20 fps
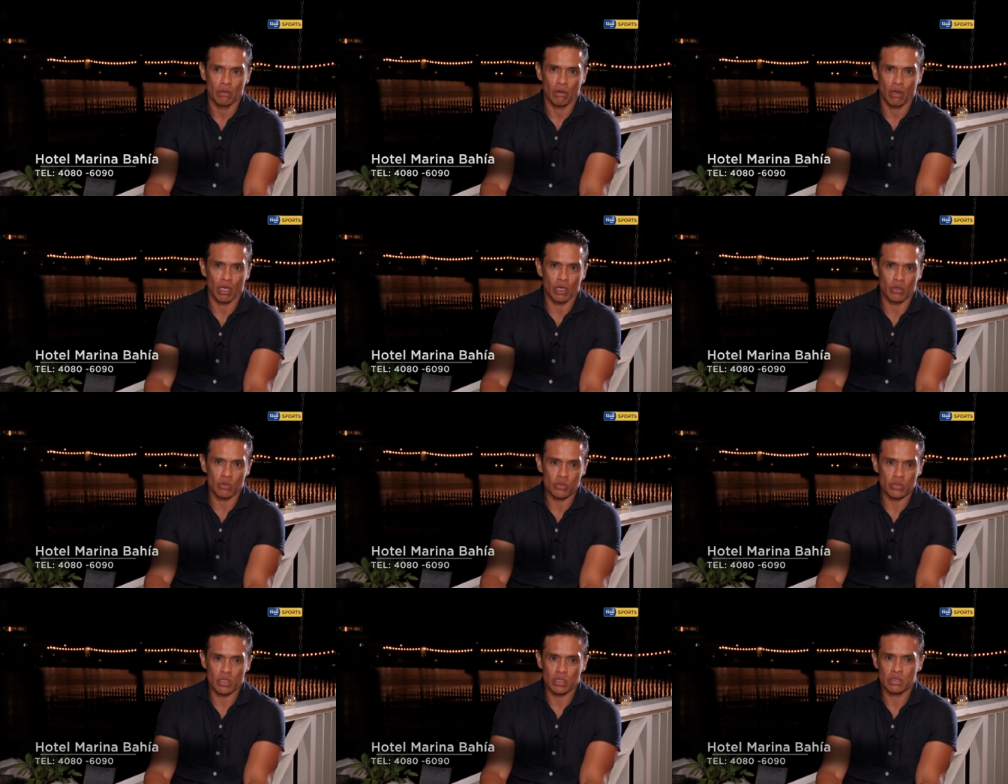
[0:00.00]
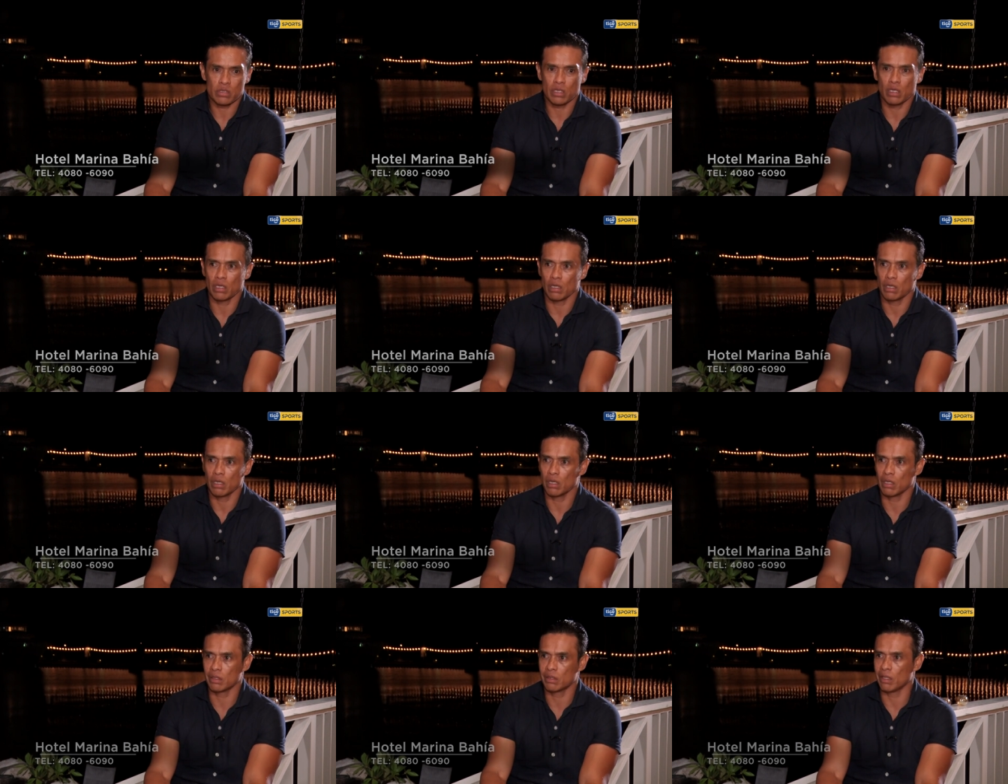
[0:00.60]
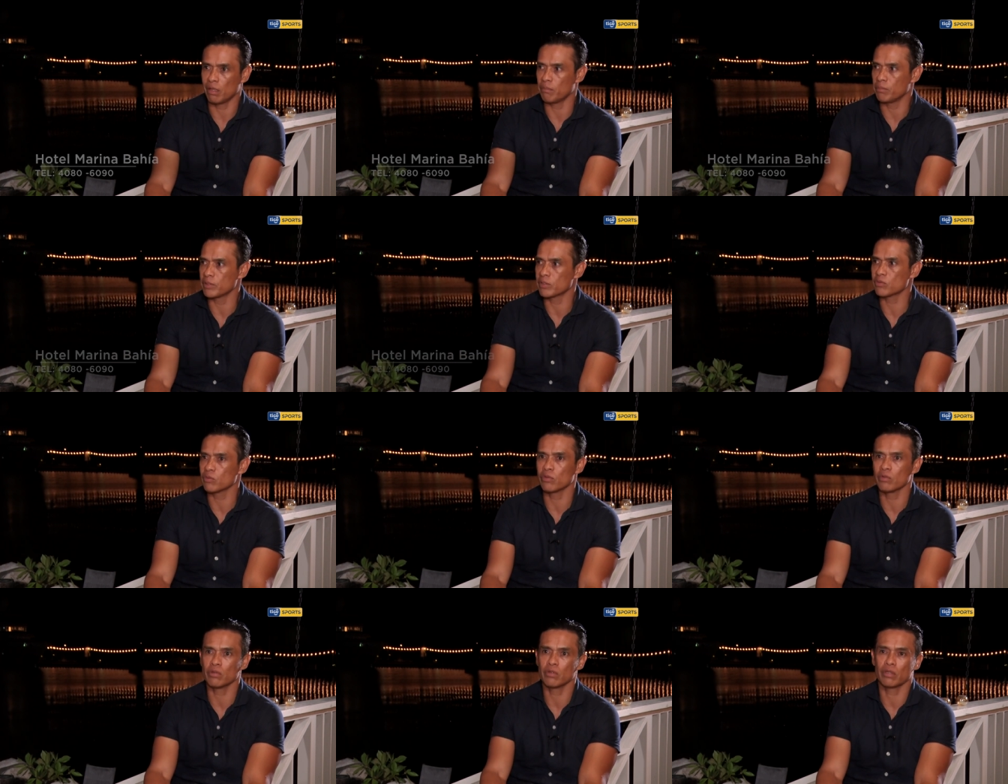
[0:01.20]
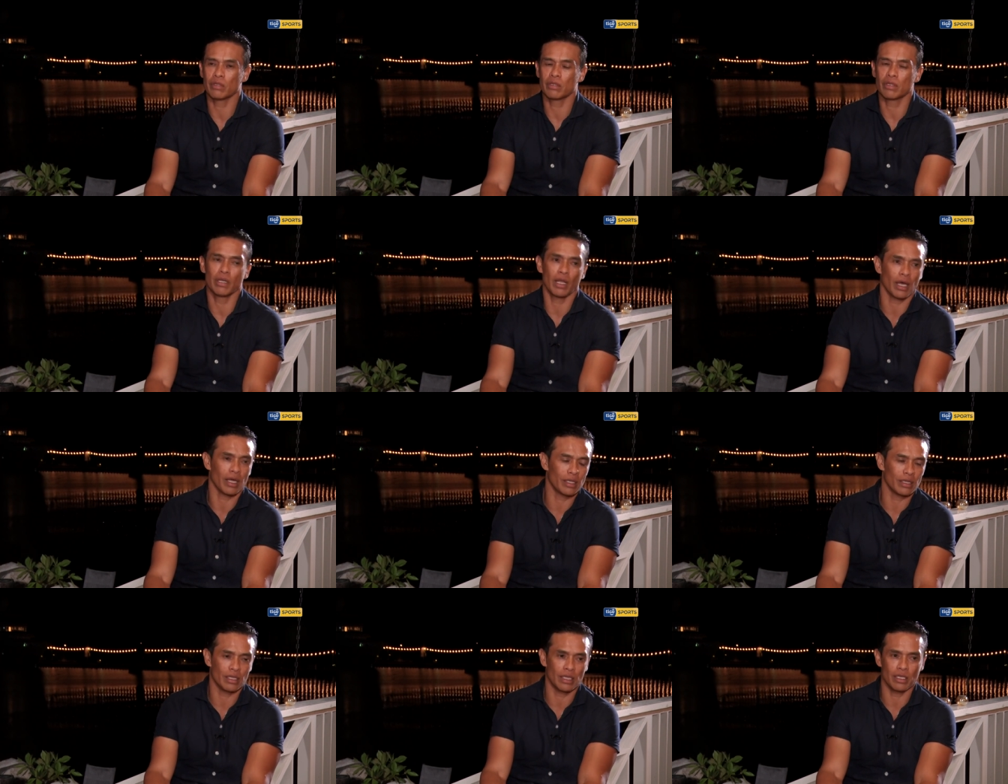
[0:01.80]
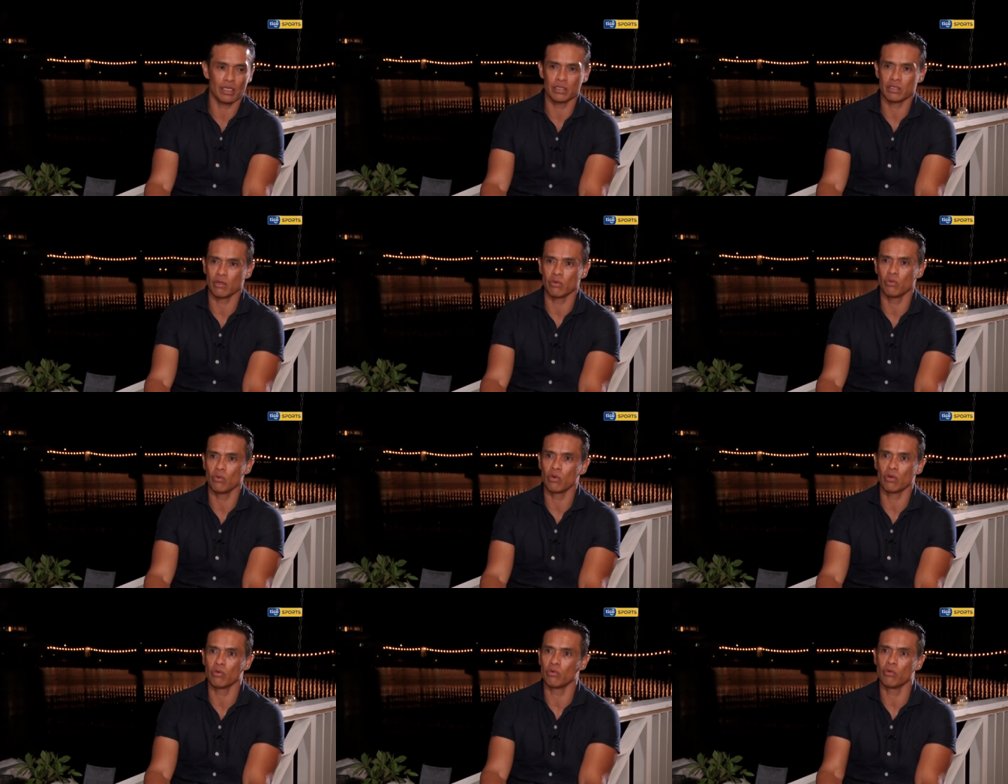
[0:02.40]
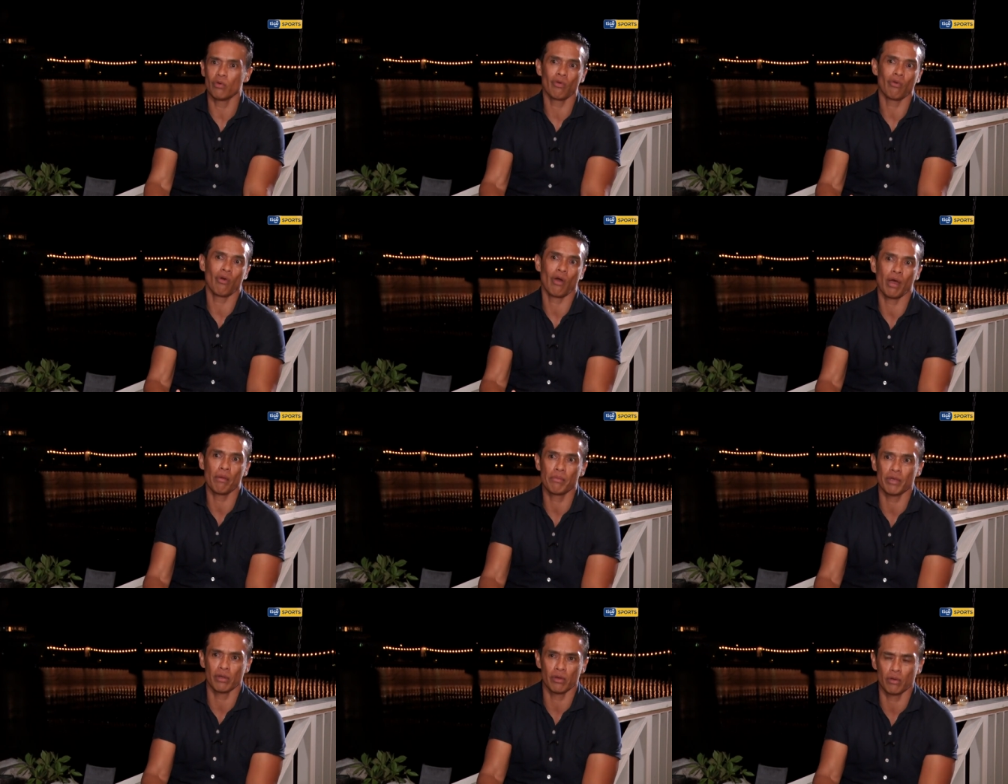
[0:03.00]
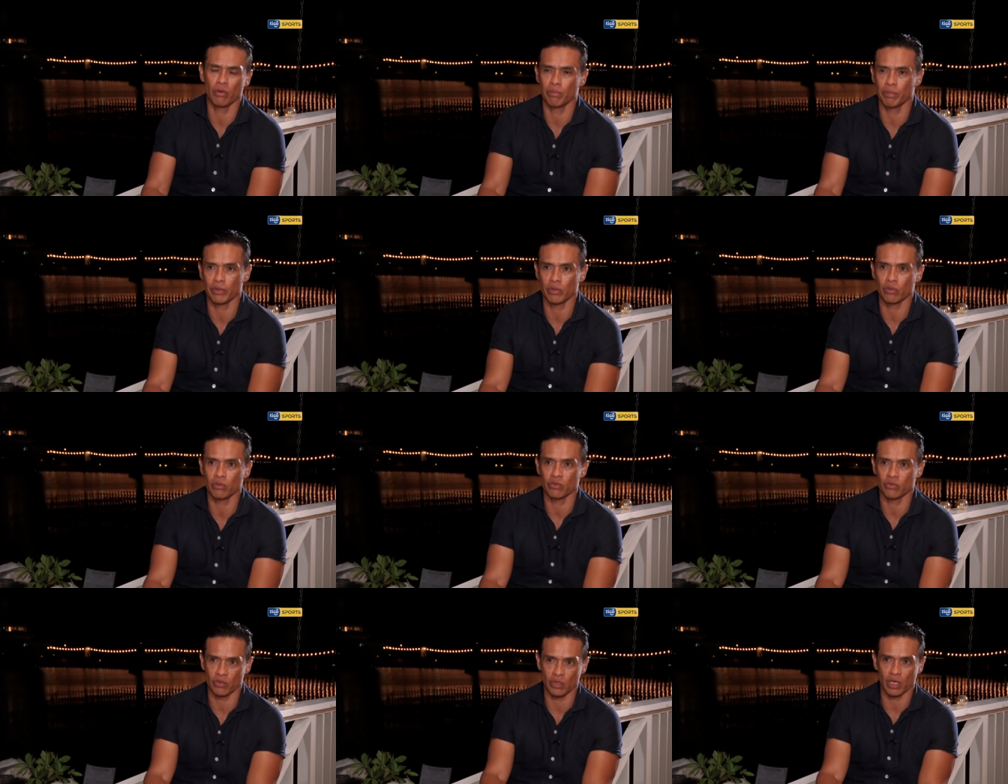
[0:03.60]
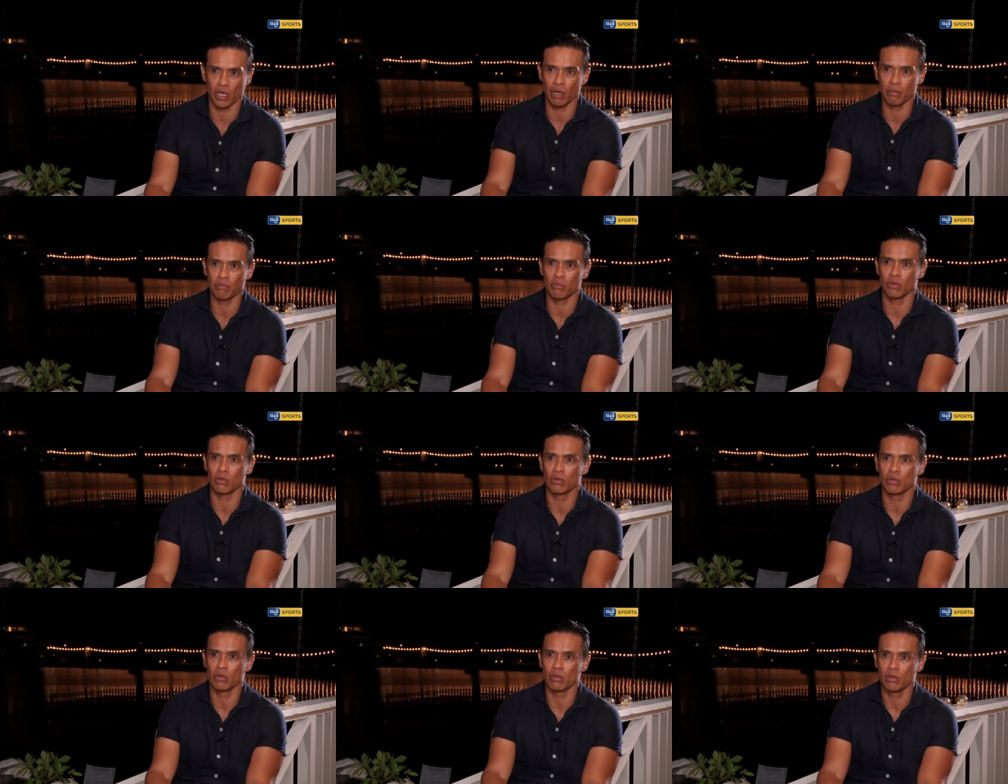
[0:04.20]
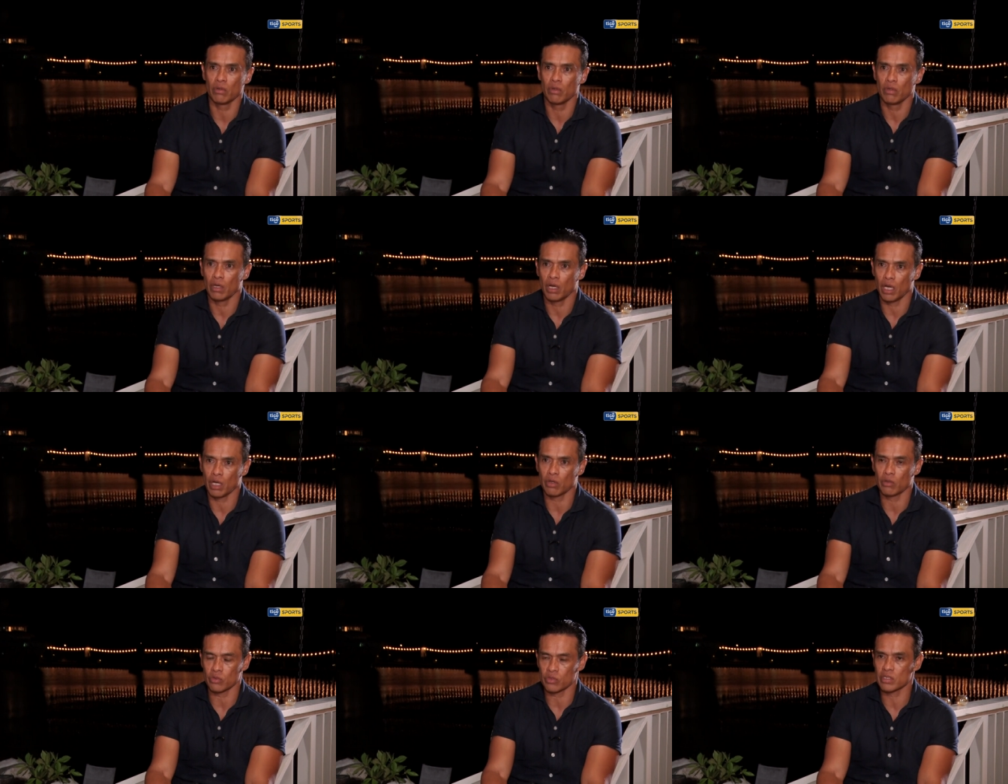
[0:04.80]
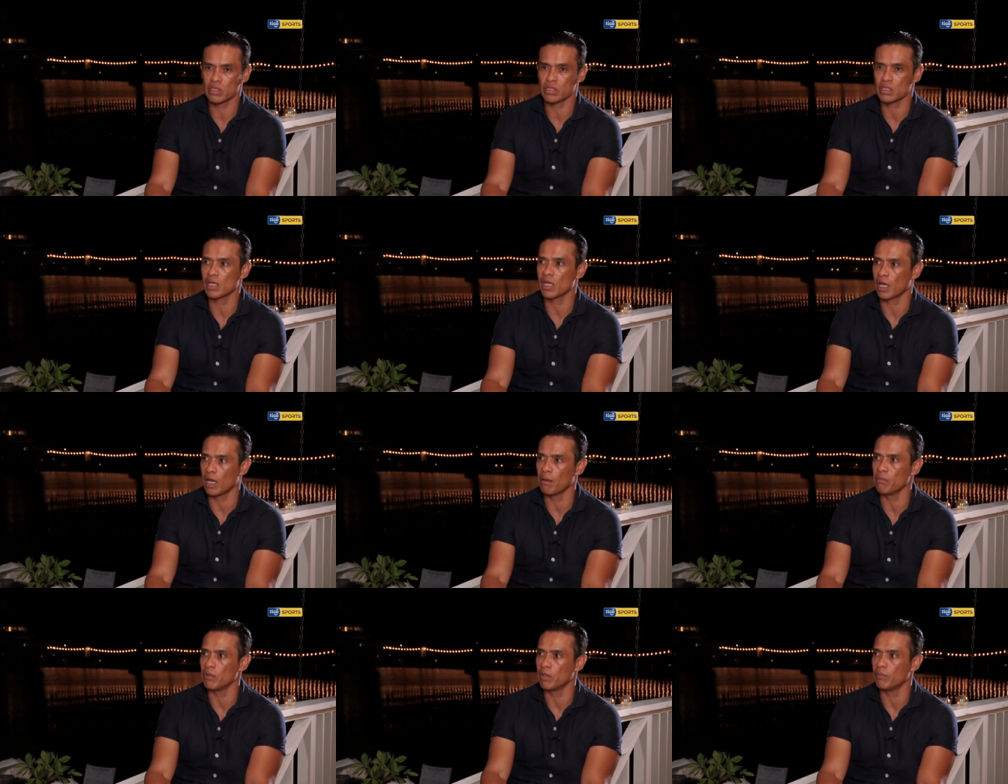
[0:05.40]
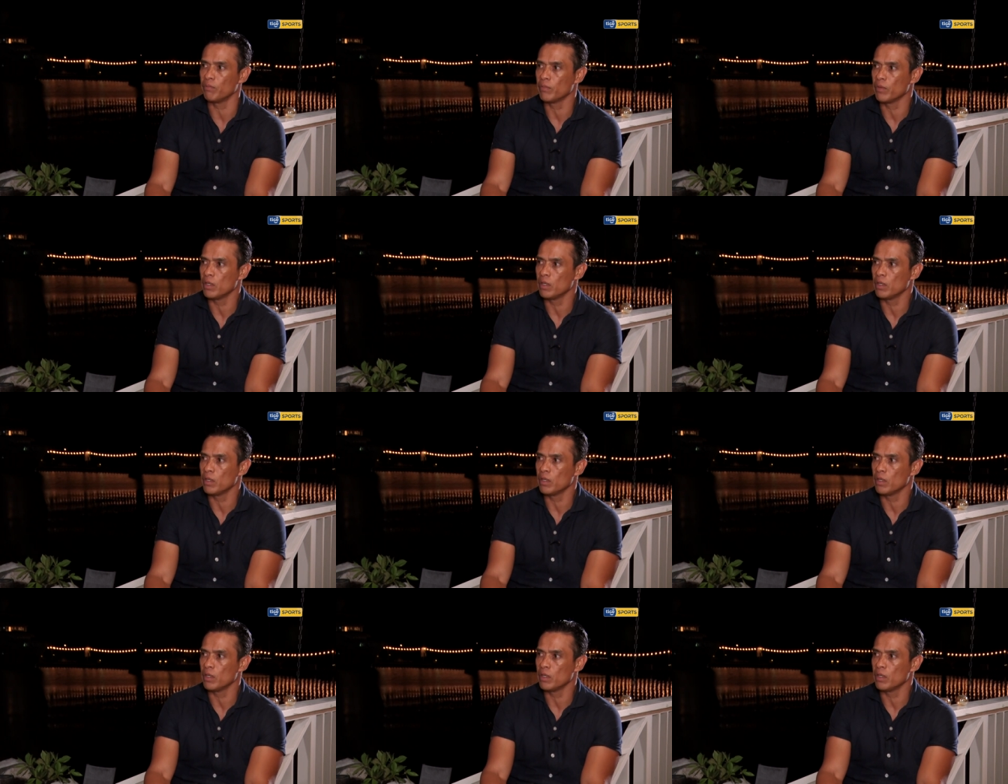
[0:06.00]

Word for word: hay cosas que tal vez uno, la gente le dice a uno que uno no cambia. No, no, sí cambia. Hay cosas que cambian.